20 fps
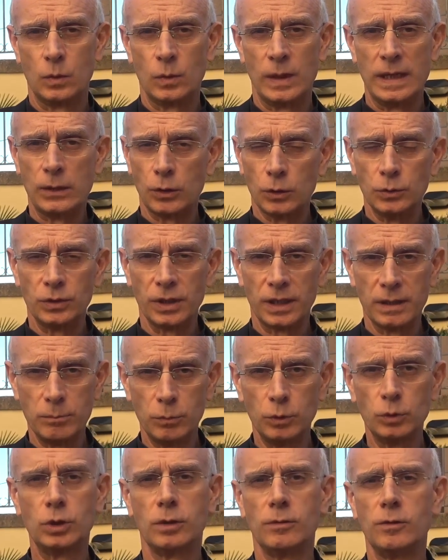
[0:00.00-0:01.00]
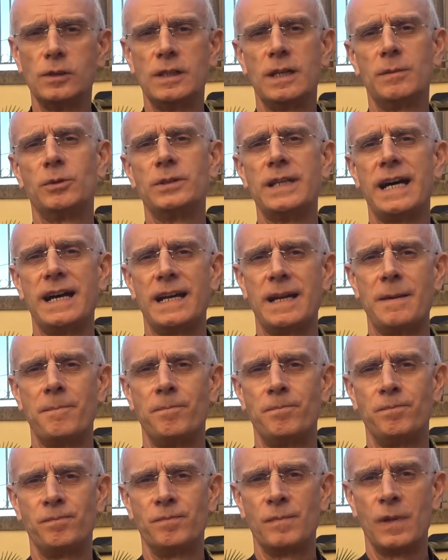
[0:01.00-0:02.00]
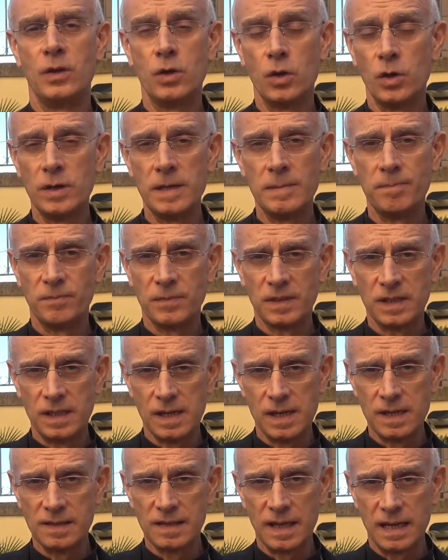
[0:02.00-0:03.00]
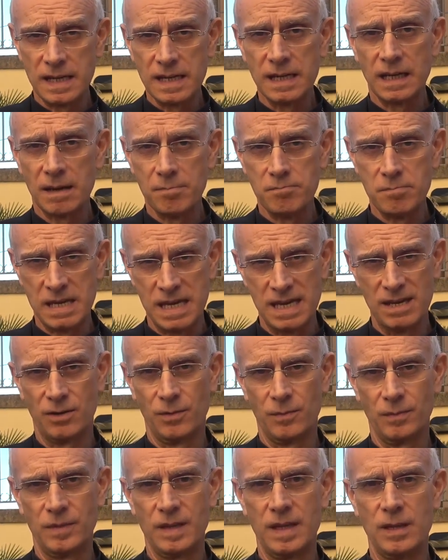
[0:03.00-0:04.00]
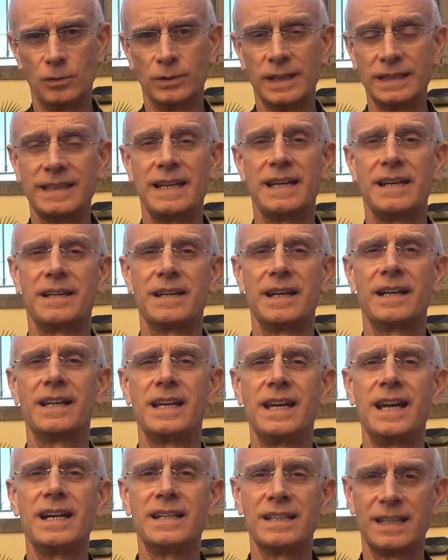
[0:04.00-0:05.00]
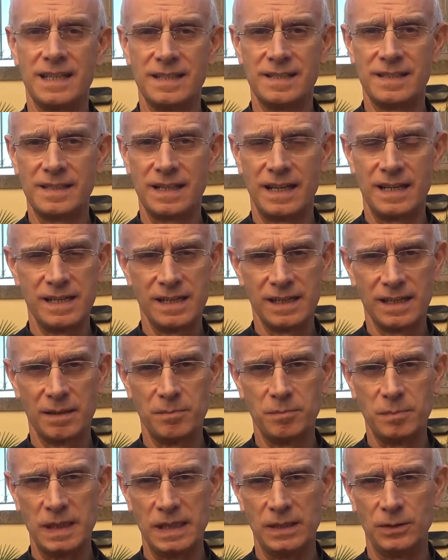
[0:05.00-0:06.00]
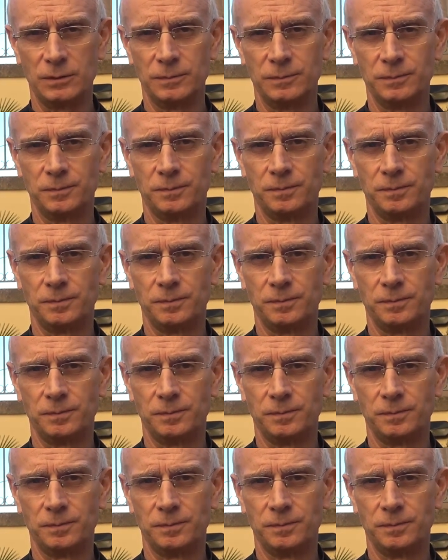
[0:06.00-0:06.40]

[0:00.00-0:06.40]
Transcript: quale contributo vogliamo dare noi Chiesa in cammino, in una terra che è anch'essa in cammino.